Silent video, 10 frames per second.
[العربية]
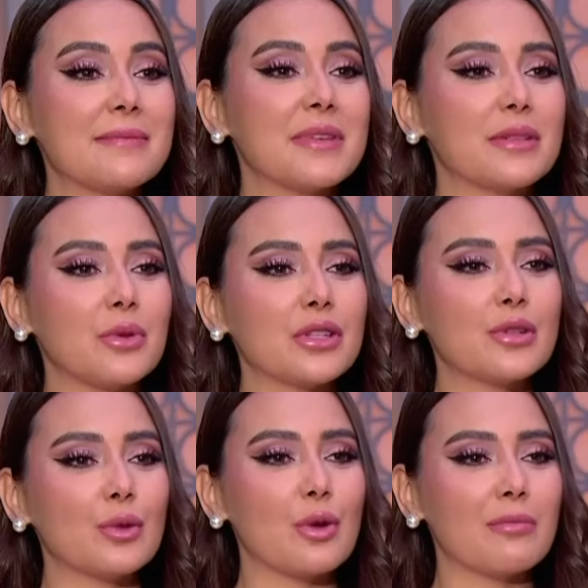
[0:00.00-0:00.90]

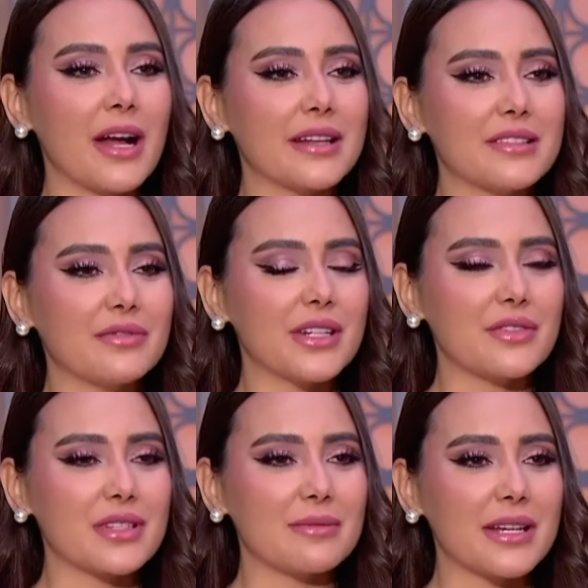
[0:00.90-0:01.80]
بيتواصلوا وهم قاعدين في
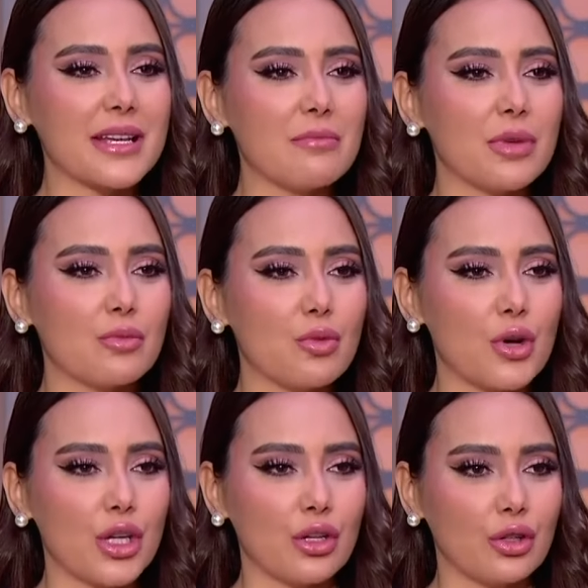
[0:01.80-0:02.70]
نفس المكان
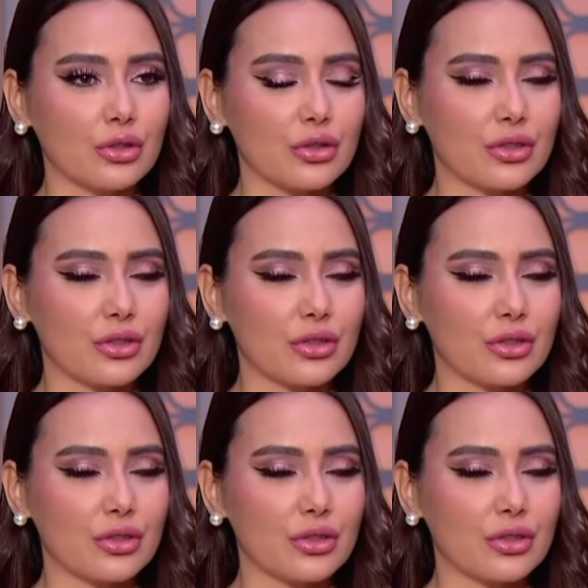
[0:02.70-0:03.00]
بالموبايلات وده